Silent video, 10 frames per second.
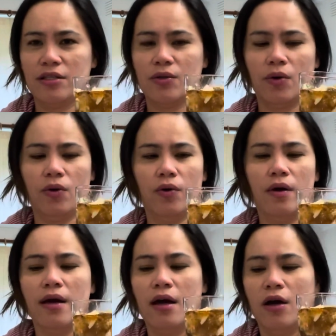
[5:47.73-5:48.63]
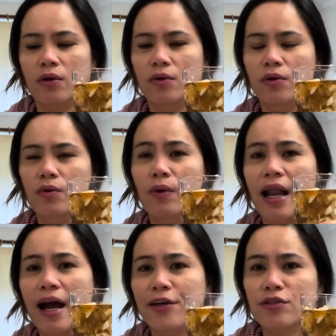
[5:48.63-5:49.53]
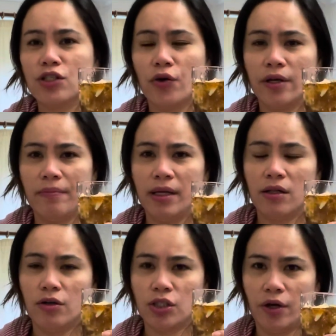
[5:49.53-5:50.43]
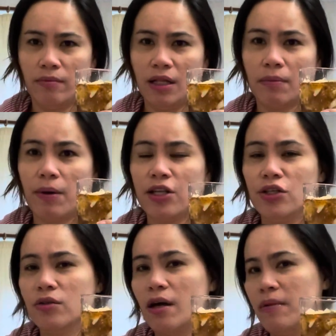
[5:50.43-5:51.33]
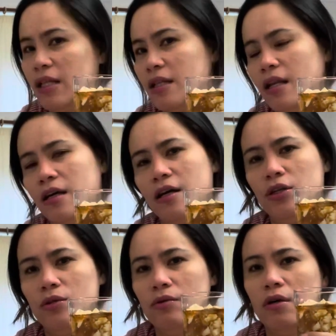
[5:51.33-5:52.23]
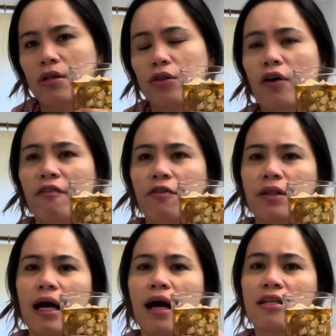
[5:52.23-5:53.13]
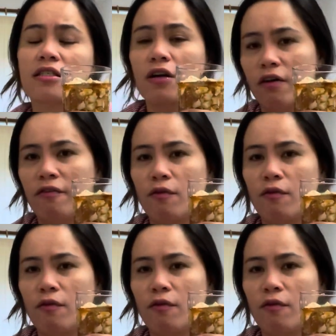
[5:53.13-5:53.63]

So, kung wala kayong soya milk o soy milk, pwede nyong gamitin talaga yung tofu na soft.